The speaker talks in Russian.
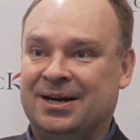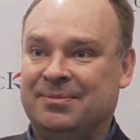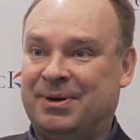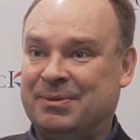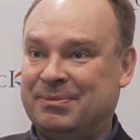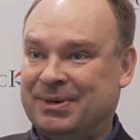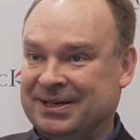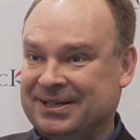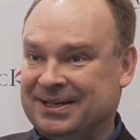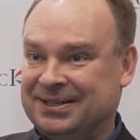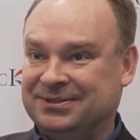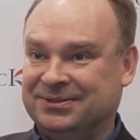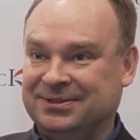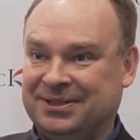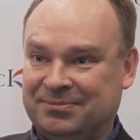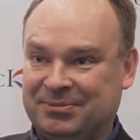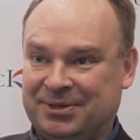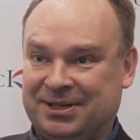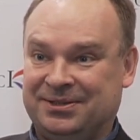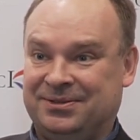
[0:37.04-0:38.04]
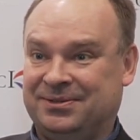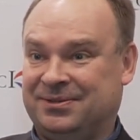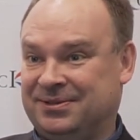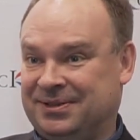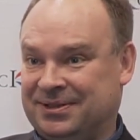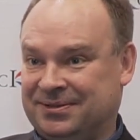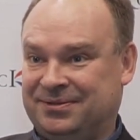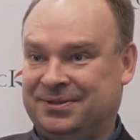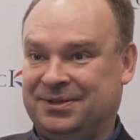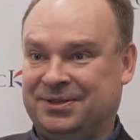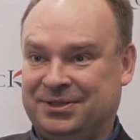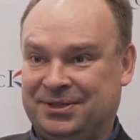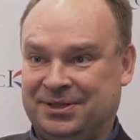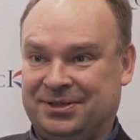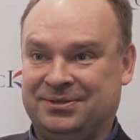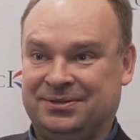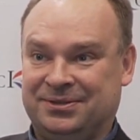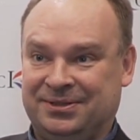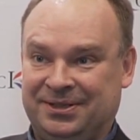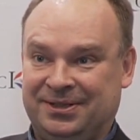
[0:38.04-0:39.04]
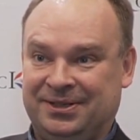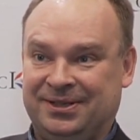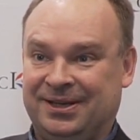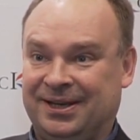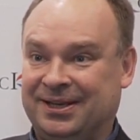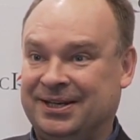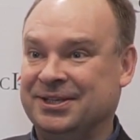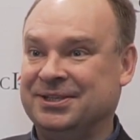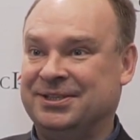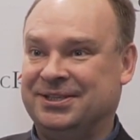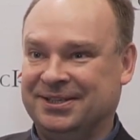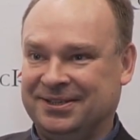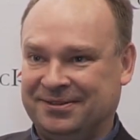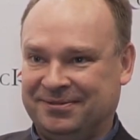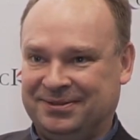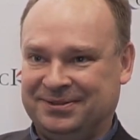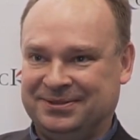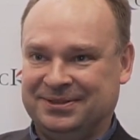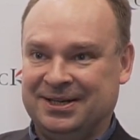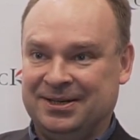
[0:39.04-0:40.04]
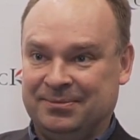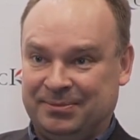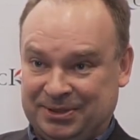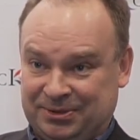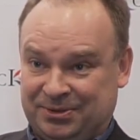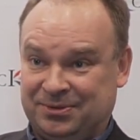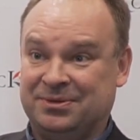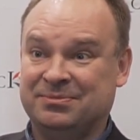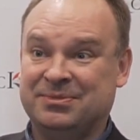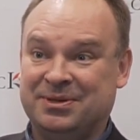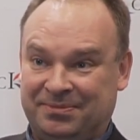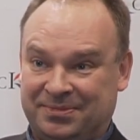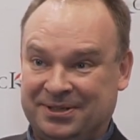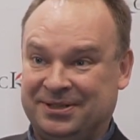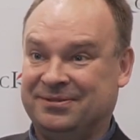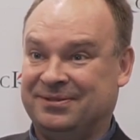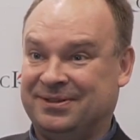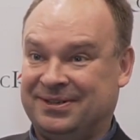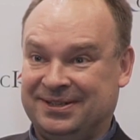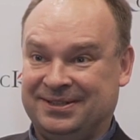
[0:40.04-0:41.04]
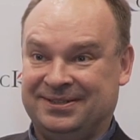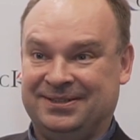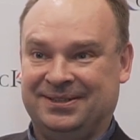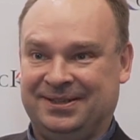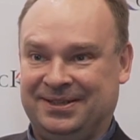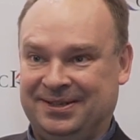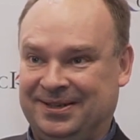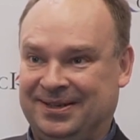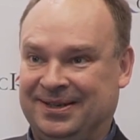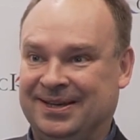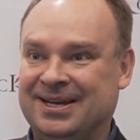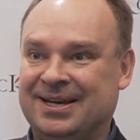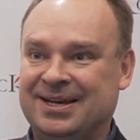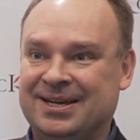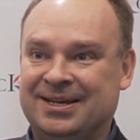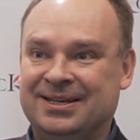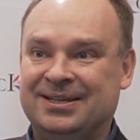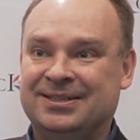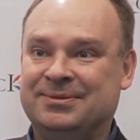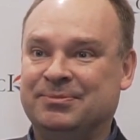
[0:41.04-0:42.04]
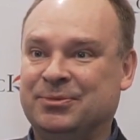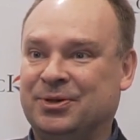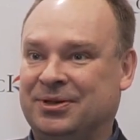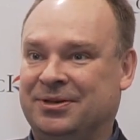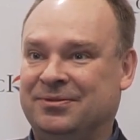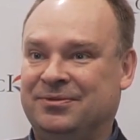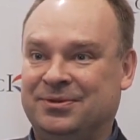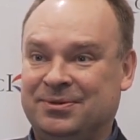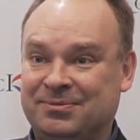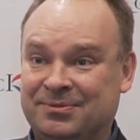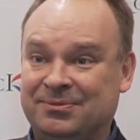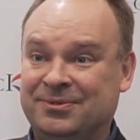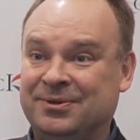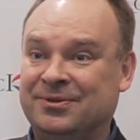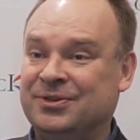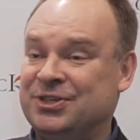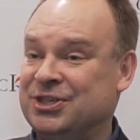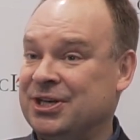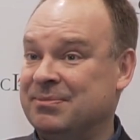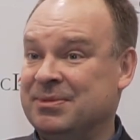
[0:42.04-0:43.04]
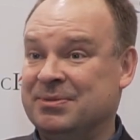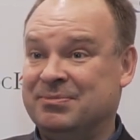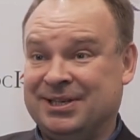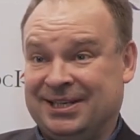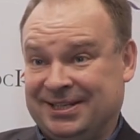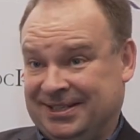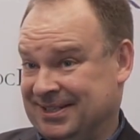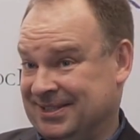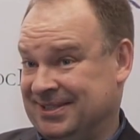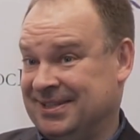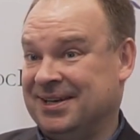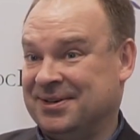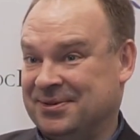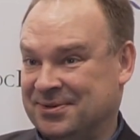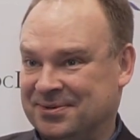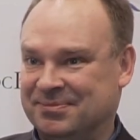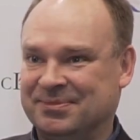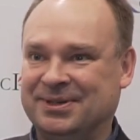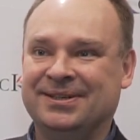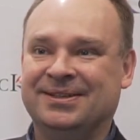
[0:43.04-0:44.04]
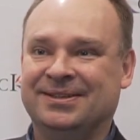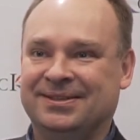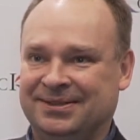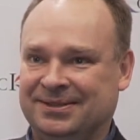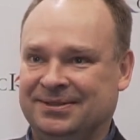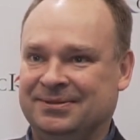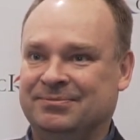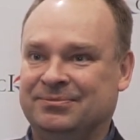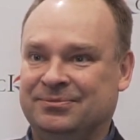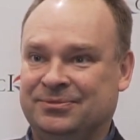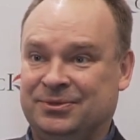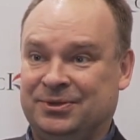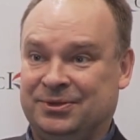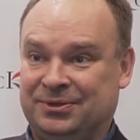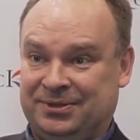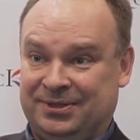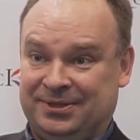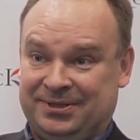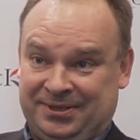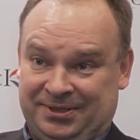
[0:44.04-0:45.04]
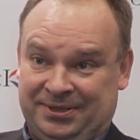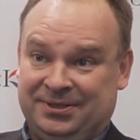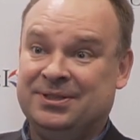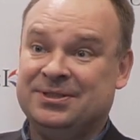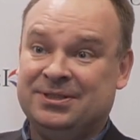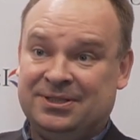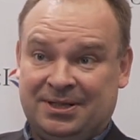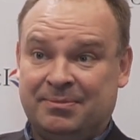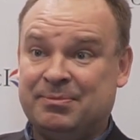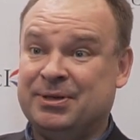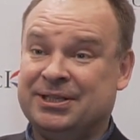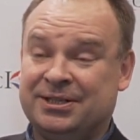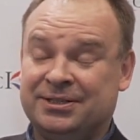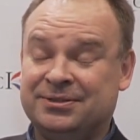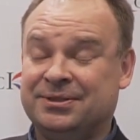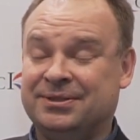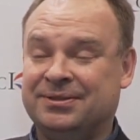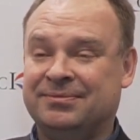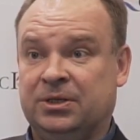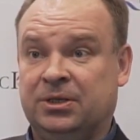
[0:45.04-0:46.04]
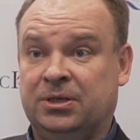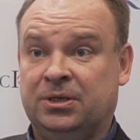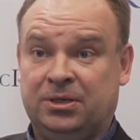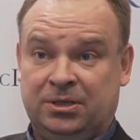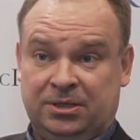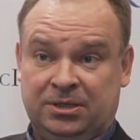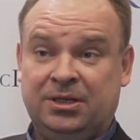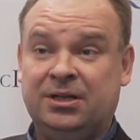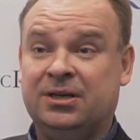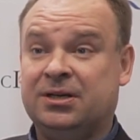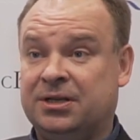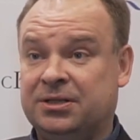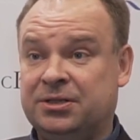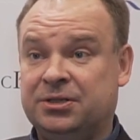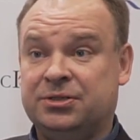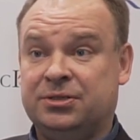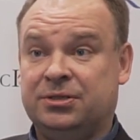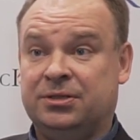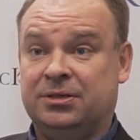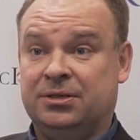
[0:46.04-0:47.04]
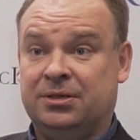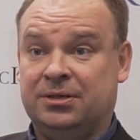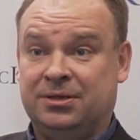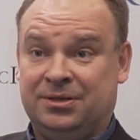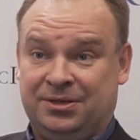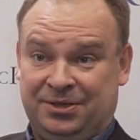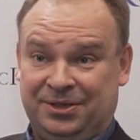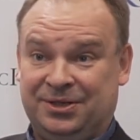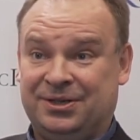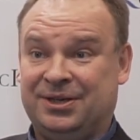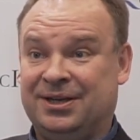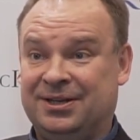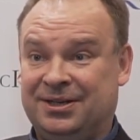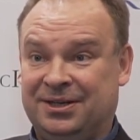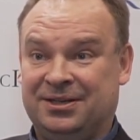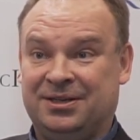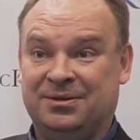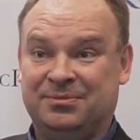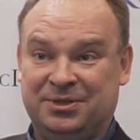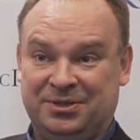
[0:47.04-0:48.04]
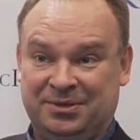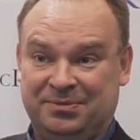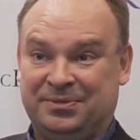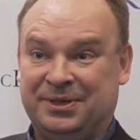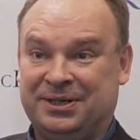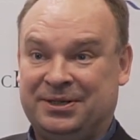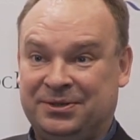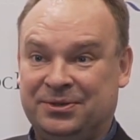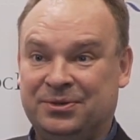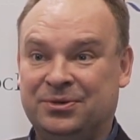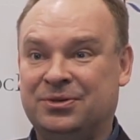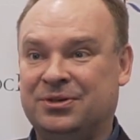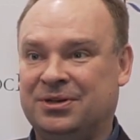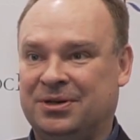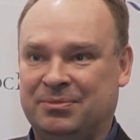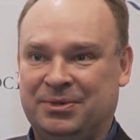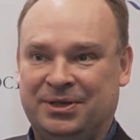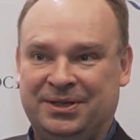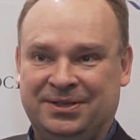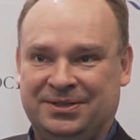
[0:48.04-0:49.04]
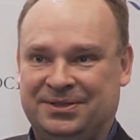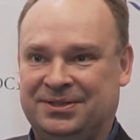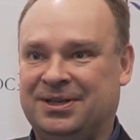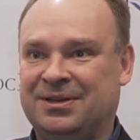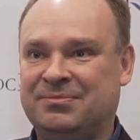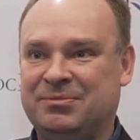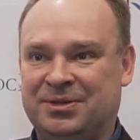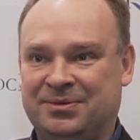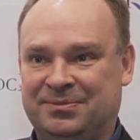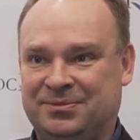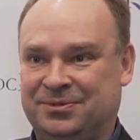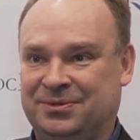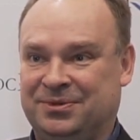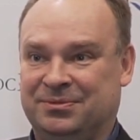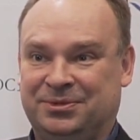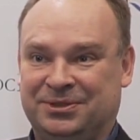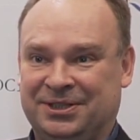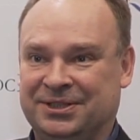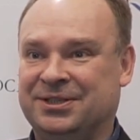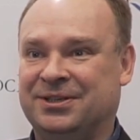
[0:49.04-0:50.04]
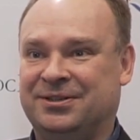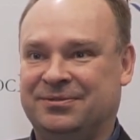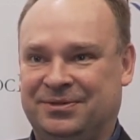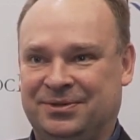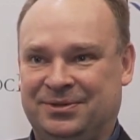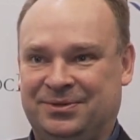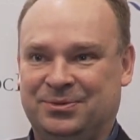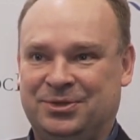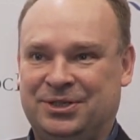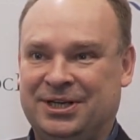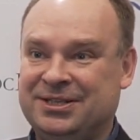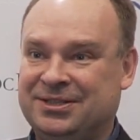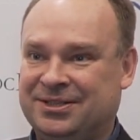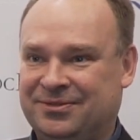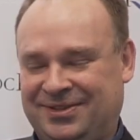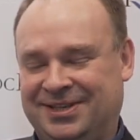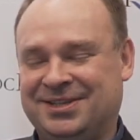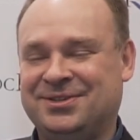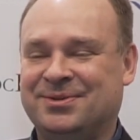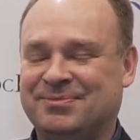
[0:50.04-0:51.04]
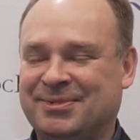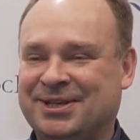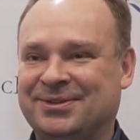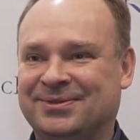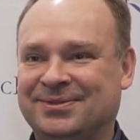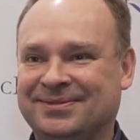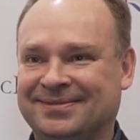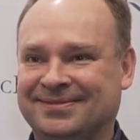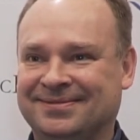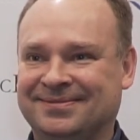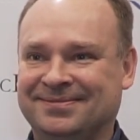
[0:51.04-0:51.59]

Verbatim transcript: помогал нам, который нас встречал и ориентировал, поскольку мы первый раз и с многими вещами были незнакомы. То есть организация нам понравилась. Да, конечно, и коллегам, и партнерам, и сами будем планировать участие в следующем году.